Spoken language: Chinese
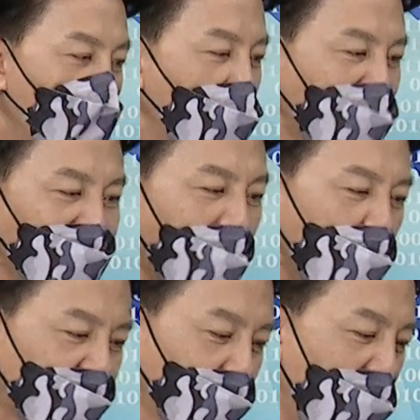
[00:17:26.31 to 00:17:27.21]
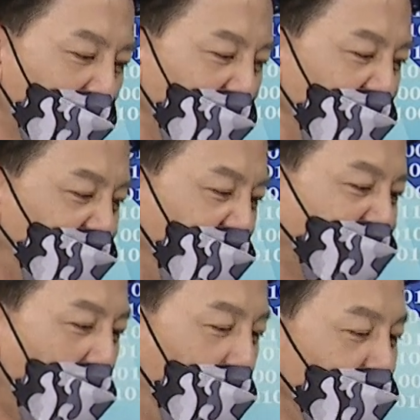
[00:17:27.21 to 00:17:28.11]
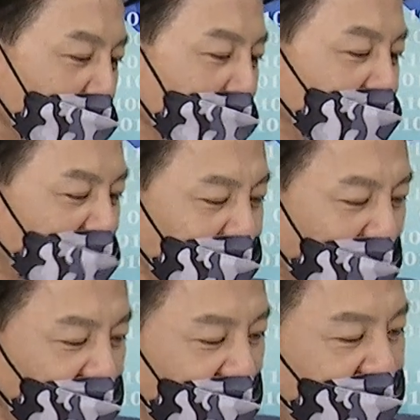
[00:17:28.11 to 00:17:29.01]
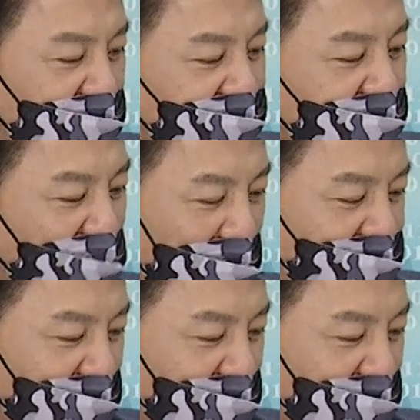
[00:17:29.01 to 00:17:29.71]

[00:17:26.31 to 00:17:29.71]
我刚刚为什么要跟你提到三角形金字塔？